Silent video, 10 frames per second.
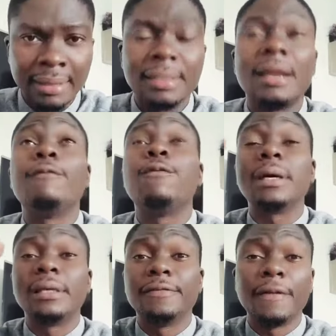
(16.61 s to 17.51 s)
C'est la
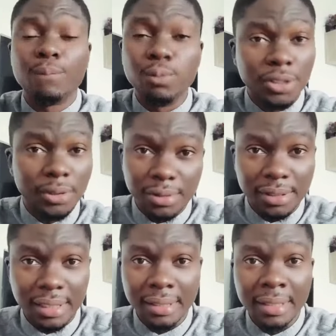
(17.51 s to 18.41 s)
foi qui fait bouger le
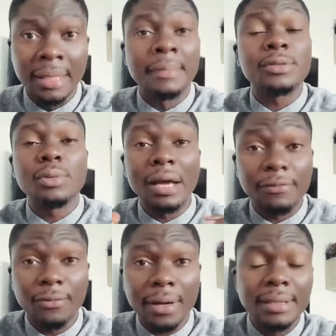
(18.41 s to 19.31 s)
ciel. Parce que la
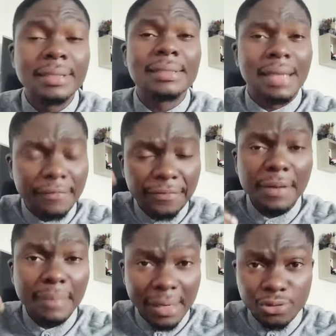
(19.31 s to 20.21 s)
foi, c'est la
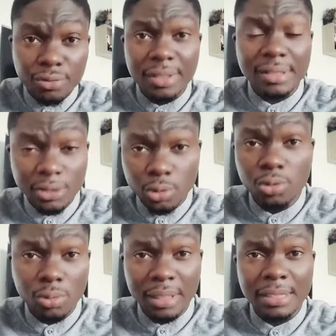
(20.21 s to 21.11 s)
faible assurance des
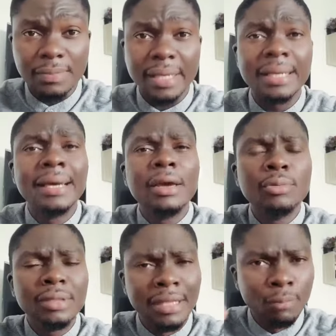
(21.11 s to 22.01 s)
choses qu'on espère,
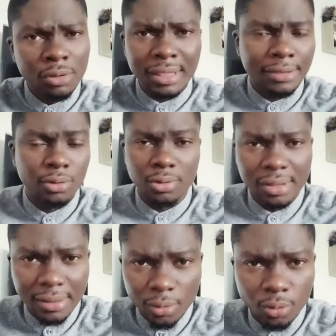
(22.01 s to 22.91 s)
une démonstration de
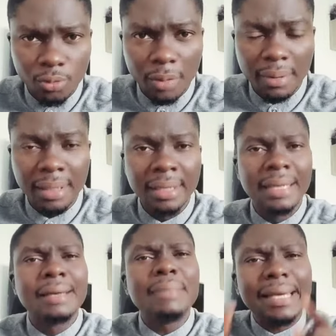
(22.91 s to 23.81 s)
celles qu'on ne voit pas.
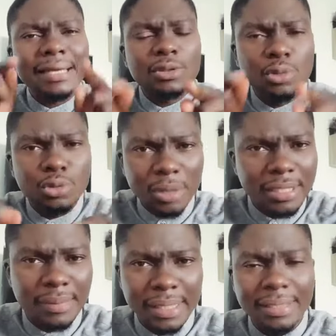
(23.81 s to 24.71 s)
Mais qu'est-ce que tu
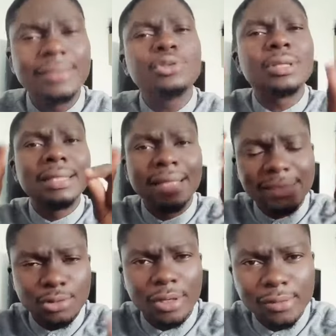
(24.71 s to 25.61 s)
espères C'est-à-dire tu es dans ta
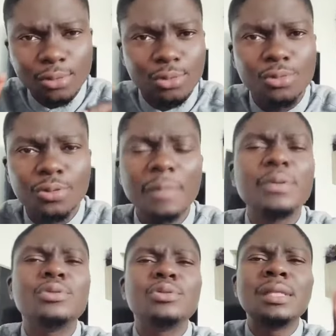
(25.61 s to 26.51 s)
situation, tu souffres, et
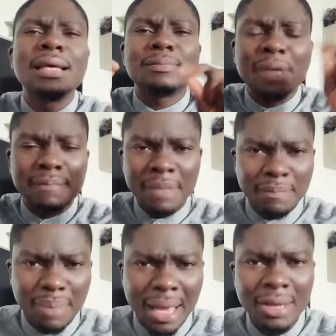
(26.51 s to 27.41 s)
puis tu n'espères
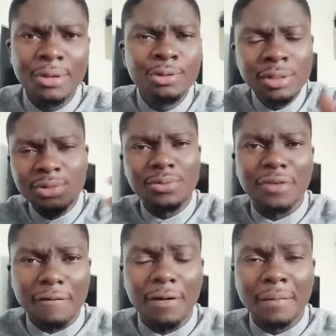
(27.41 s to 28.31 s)
même pas une issue
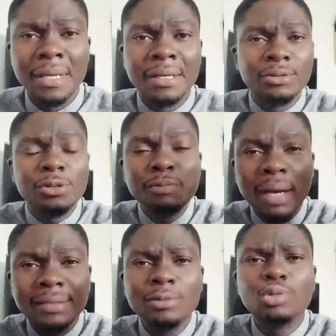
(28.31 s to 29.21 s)
favorable. Tu
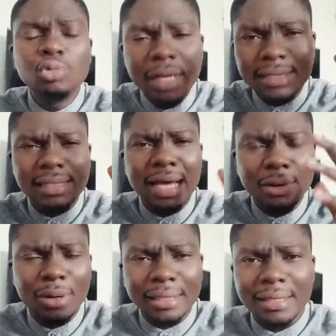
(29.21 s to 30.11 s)
imagines tous les
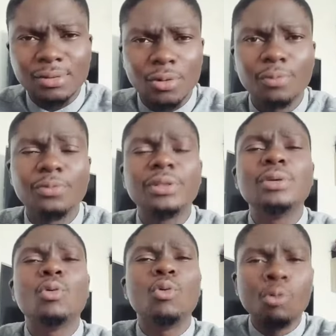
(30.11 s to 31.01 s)
scénarios catastrophes pour
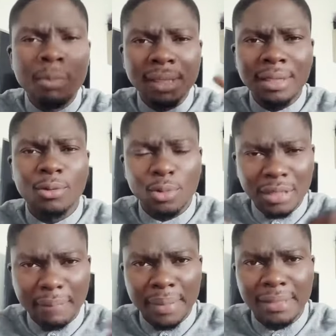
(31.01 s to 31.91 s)
venir augmenter
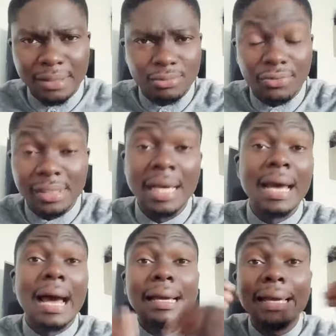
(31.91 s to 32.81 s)
encore ta peine, ta souffrance.
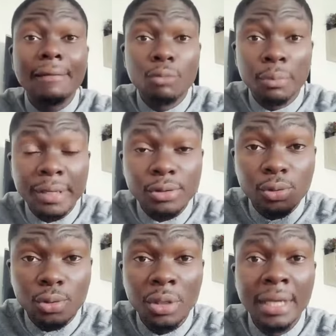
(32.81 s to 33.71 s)
À quel moment est-ce
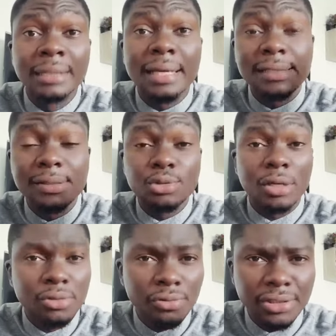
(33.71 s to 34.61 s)
que ta
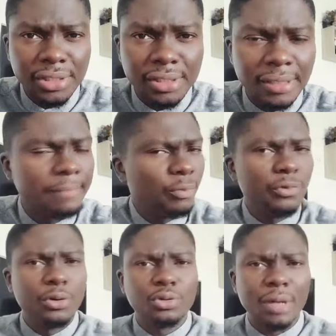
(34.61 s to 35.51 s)
situation va changer Il
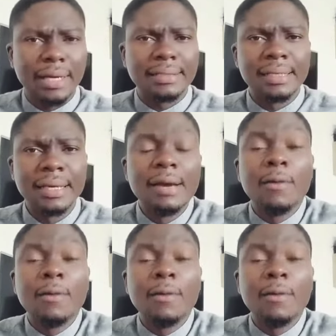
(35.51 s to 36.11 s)
faut que tu arrêtes.